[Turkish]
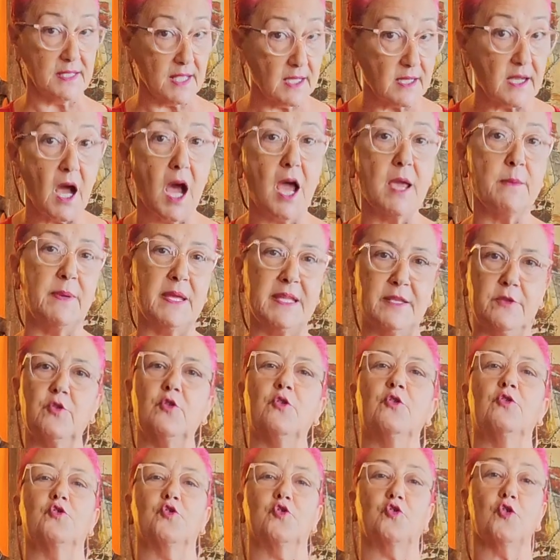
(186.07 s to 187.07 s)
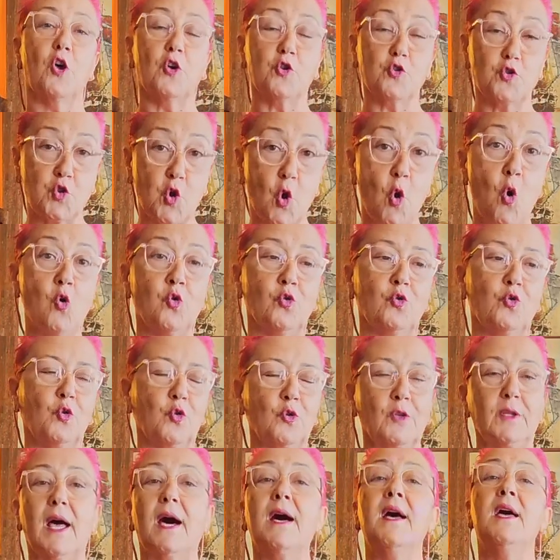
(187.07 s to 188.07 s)
de kaybediyoruz
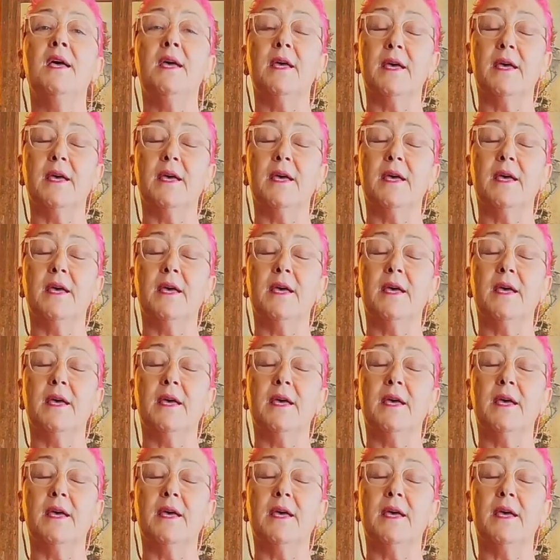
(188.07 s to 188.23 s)
çoğunlukla.